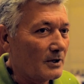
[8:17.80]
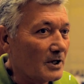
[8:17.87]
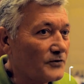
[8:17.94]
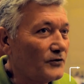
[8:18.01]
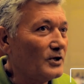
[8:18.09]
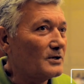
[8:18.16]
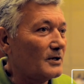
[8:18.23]

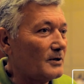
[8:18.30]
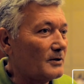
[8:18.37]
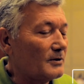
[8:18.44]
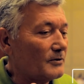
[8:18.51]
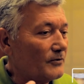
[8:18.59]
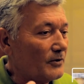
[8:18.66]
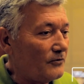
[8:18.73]

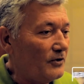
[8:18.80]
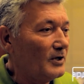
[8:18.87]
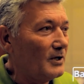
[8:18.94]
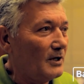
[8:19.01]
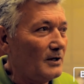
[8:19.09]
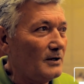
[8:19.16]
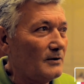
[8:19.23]
развития
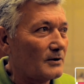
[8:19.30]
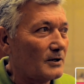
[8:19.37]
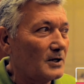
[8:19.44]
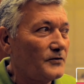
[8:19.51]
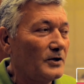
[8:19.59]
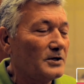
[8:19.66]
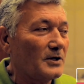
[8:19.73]
вина,
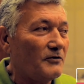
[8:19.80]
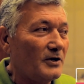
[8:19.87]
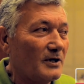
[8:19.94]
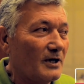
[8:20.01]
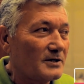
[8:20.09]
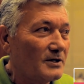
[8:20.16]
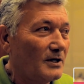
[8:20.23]
развития
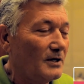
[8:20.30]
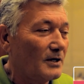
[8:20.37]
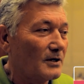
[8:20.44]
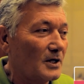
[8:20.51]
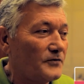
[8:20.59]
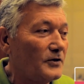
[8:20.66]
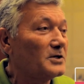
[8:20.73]
виноделия,
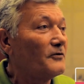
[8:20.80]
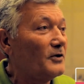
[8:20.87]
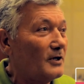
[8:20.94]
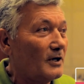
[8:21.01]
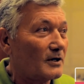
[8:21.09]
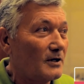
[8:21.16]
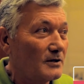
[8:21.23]
развития
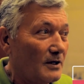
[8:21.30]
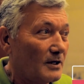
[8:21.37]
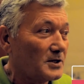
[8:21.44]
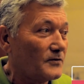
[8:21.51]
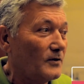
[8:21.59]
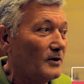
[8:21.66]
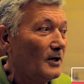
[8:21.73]

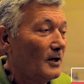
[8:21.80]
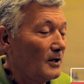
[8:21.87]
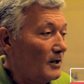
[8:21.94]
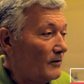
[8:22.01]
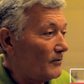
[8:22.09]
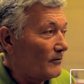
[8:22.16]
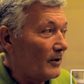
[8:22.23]
виноградарства
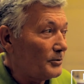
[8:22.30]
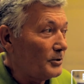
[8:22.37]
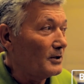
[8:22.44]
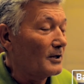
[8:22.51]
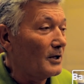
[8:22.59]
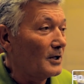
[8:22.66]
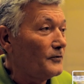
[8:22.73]
и
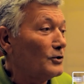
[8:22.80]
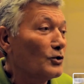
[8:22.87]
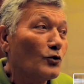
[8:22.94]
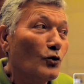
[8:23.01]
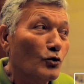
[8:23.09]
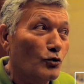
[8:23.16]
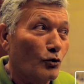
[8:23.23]
вообще-то развития
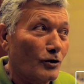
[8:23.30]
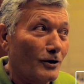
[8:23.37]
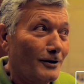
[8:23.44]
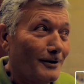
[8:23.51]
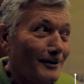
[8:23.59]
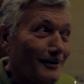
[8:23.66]
культуры.